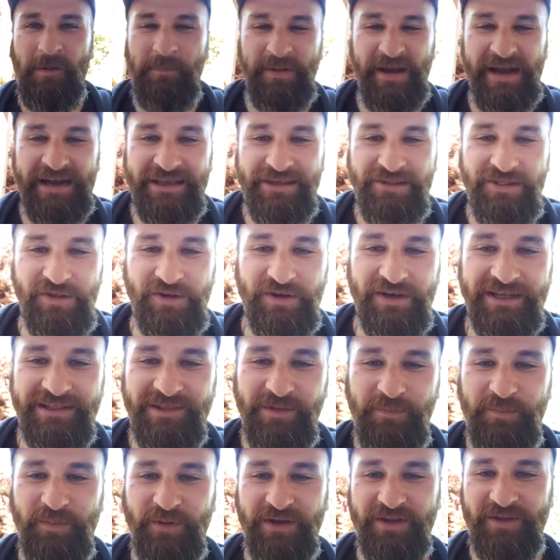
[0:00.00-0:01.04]
a esperar que se conecte
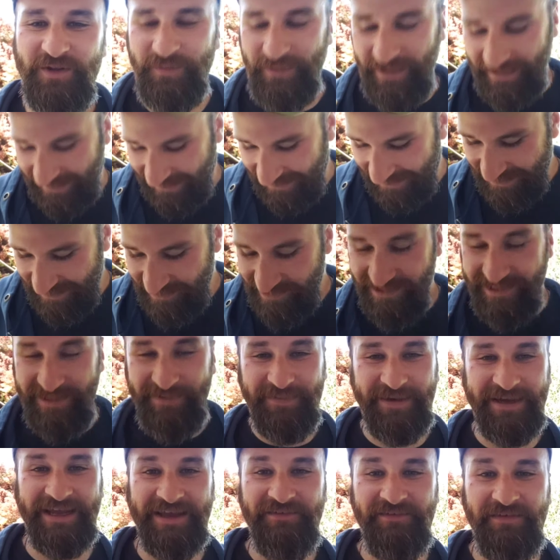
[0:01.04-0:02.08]
un poquito más gente
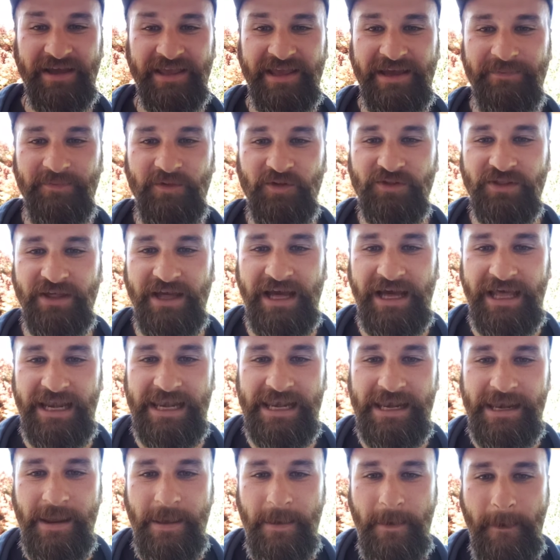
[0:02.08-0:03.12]
para que vayamos
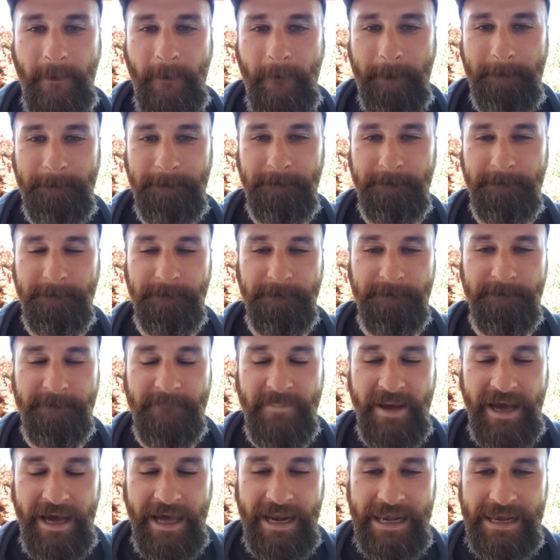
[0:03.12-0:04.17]
al
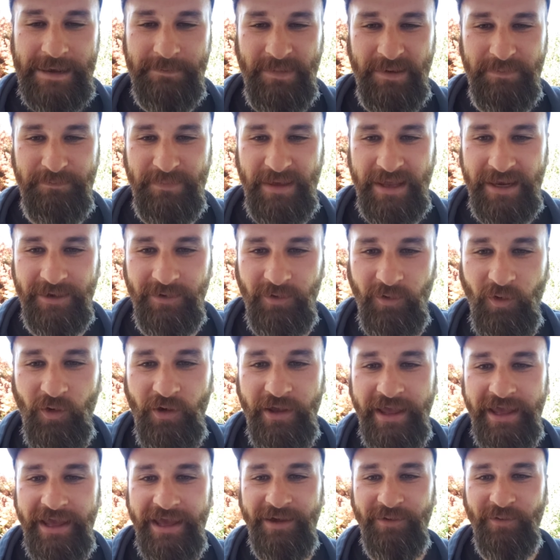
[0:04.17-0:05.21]
al Bake Mail.
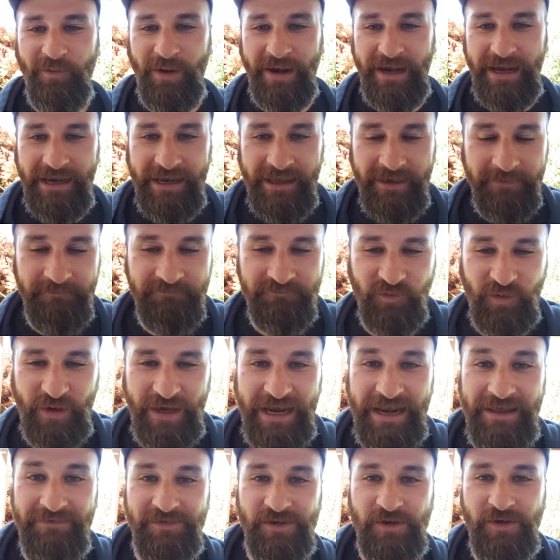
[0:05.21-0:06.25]
Oye, Walala,
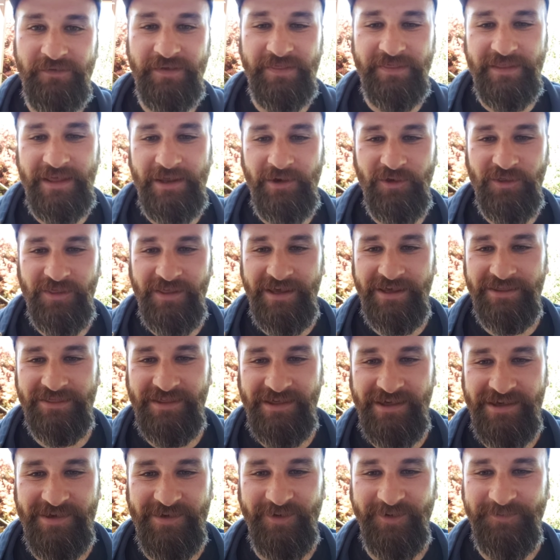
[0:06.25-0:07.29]
Walala vino a vender hoy día,
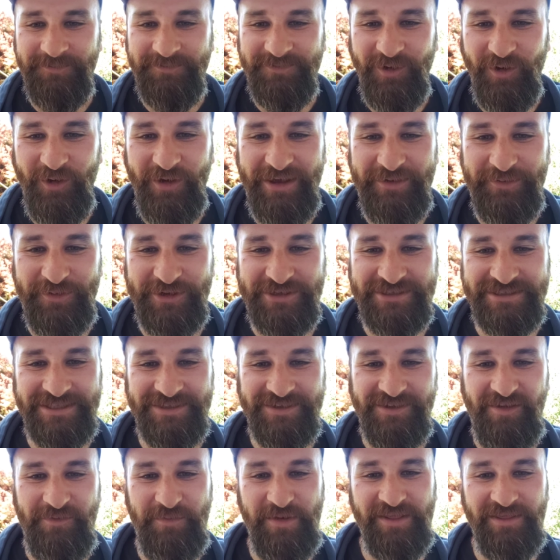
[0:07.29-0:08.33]
chiquillos. Hoy
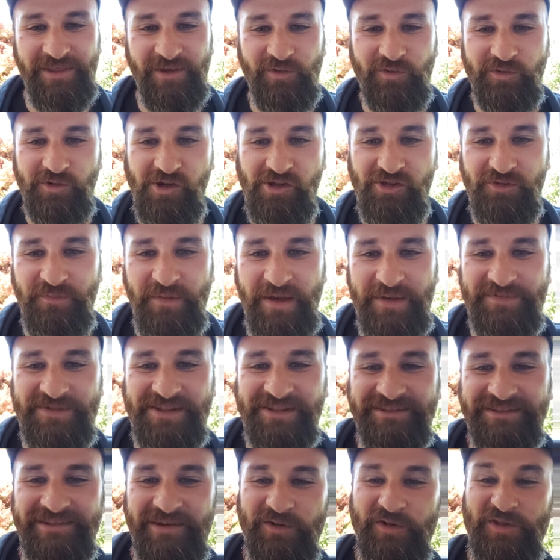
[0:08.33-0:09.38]
aprovechando también tengo un Lost sentados
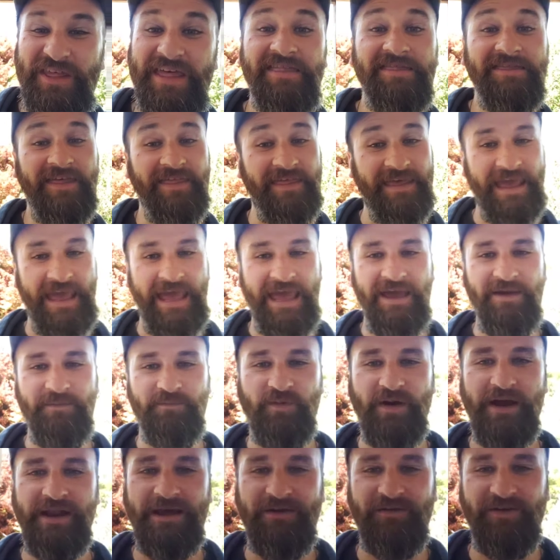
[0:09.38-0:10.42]
sentado desde 10.
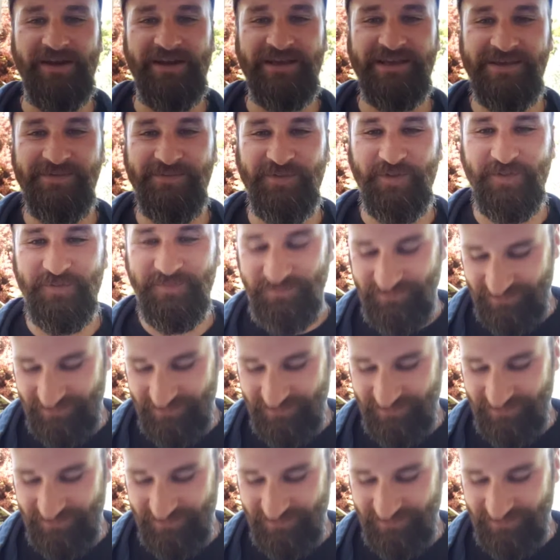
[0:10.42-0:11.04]
Buena, buen equipo.